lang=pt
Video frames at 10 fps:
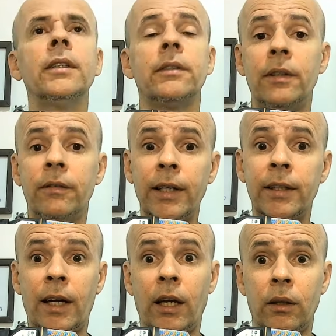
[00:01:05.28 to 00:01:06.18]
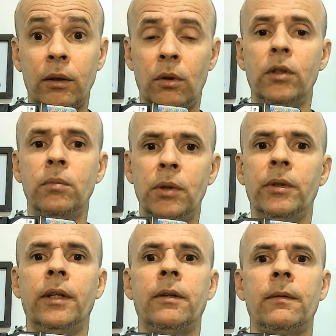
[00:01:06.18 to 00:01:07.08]
Se vai entrar 2 mil,
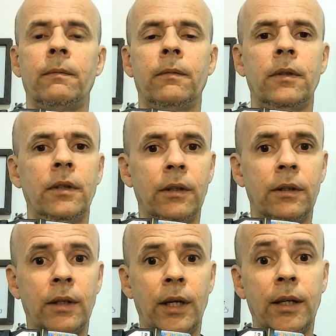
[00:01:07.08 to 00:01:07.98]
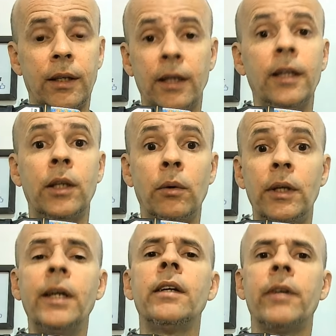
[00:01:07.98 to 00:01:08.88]
gente, né, né, na
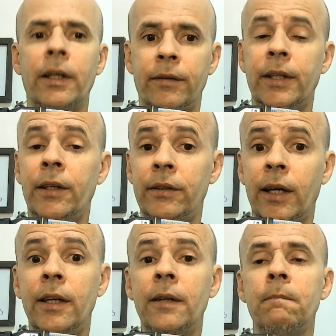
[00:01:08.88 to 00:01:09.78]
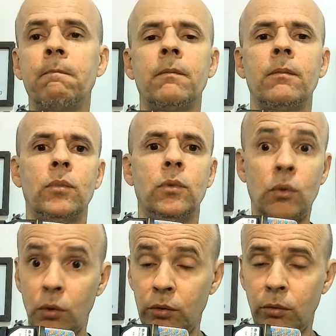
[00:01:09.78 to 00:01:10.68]
teoria ele vai, vai, ter que sair
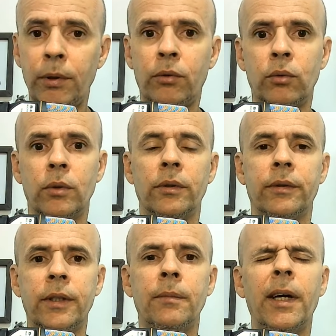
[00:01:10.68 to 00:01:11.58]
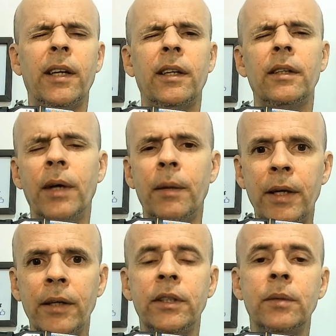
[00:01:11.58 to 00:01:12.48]
2 mil pessoas. Né? Mas não é bem
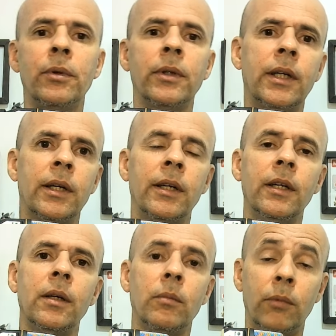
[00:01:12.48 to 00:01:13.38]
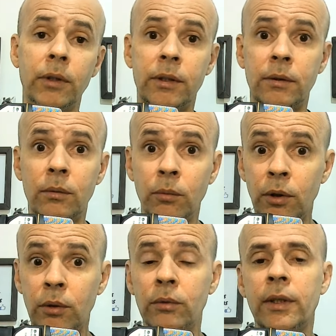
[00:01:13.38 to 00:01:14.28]
assim porque muito,
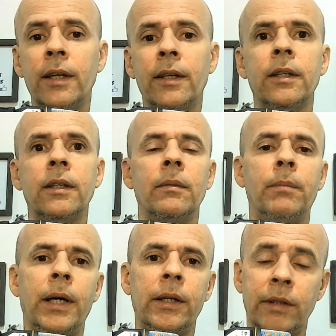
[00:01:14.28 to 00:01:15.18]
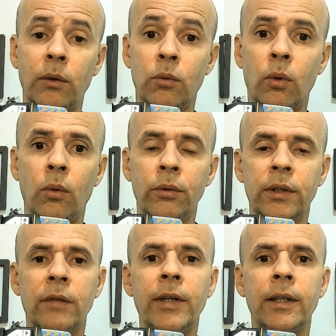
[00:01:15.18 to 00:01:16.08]
muitos né, que passaram o concurso,
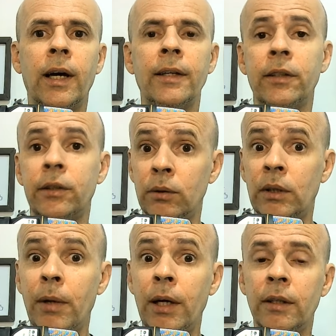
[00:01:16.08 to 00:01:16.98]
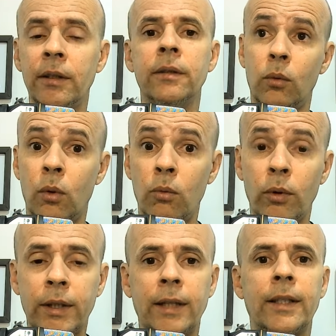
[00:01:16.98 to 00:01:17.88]
na verdade, já estão trabalhando né, Com
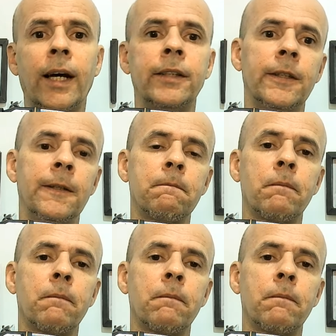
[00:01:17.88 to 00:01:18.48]
contratados aí.